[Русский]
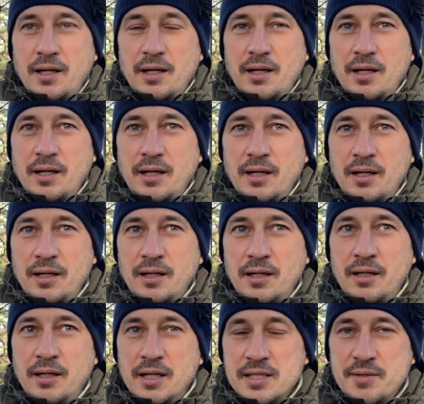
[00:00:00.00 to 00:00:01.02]
А,
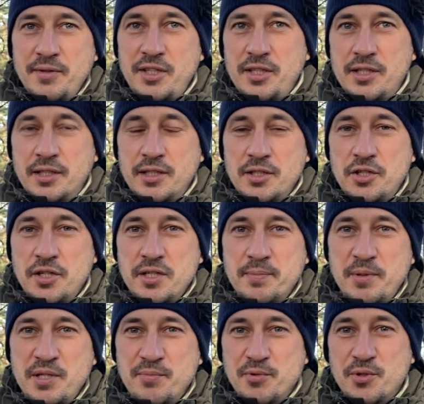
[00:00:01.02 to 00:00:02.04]
осветить это через
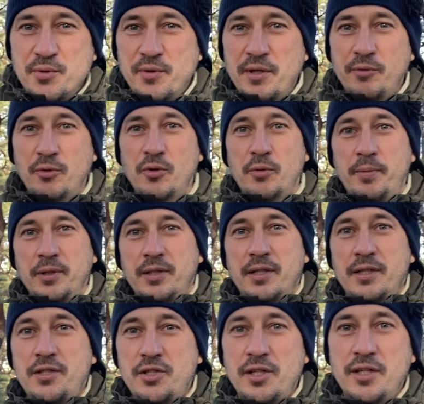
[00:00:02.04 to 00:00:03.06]
призму своего
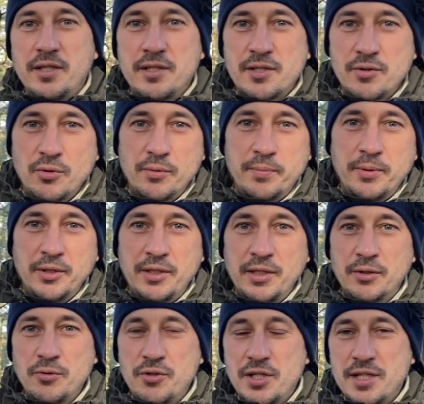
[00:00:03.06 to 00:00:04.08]
опыта, через опыт
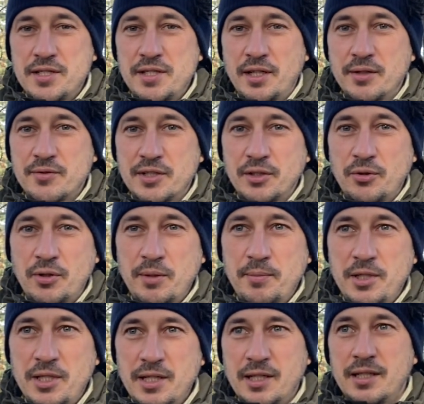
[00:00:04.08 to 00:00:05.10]
тех участников, с
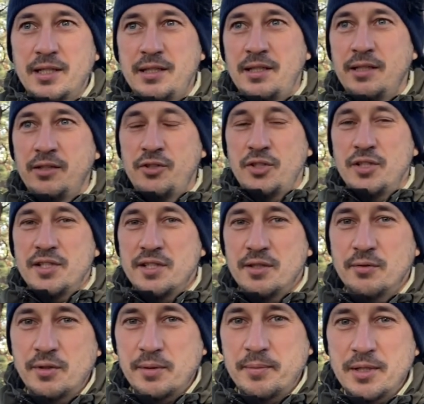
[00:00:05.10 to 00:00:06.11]
которыми я ходил, через
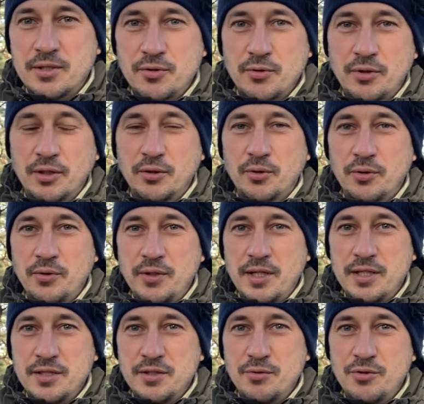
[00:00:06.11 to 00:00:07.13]
информацию, которую
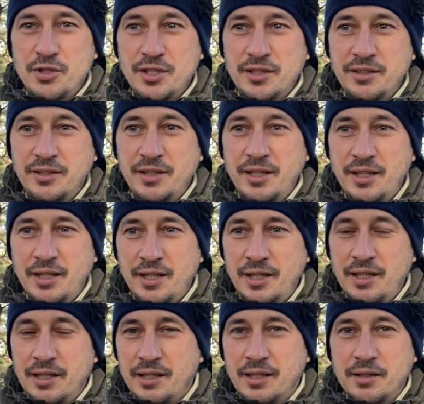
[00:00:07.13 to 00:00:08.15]
я изучал,
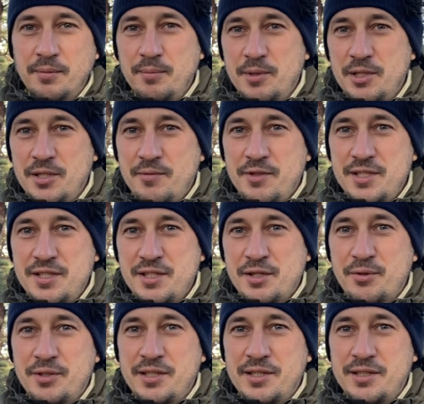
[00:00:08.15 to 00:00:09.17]
как
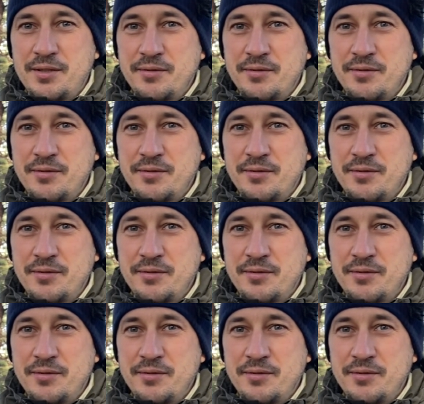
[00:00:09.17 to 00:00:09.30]
минимизировать эти